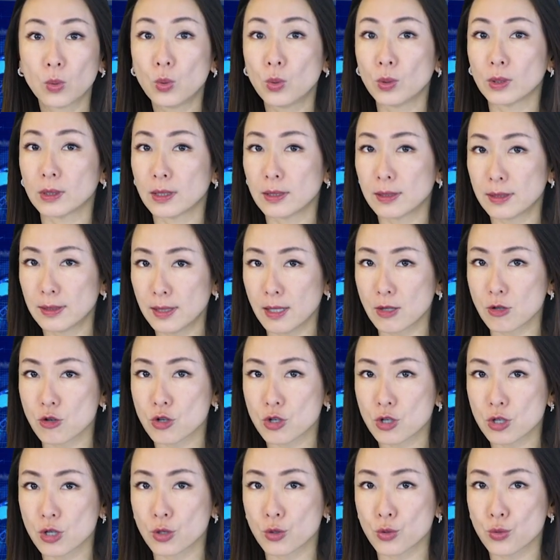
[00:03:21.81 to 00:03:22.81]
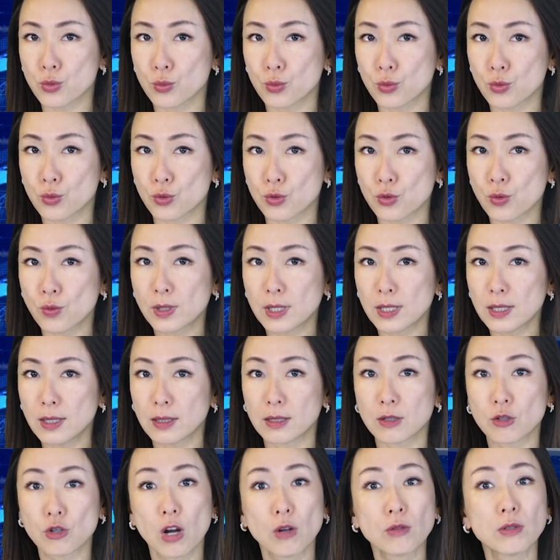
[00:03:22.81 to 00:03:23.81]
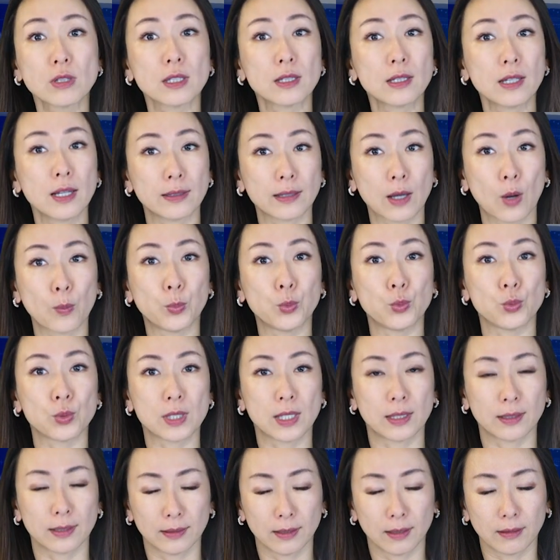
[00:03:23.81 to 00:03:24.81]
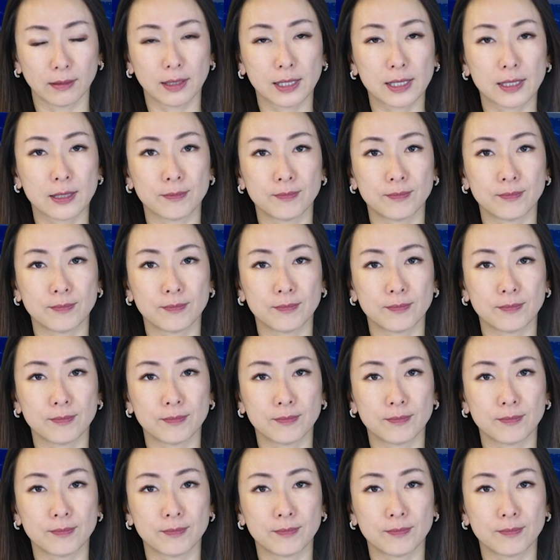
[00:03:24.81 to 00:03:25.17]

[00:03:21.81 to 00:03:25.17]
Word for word: 获得建设数据中心和超级电脑部件的能力。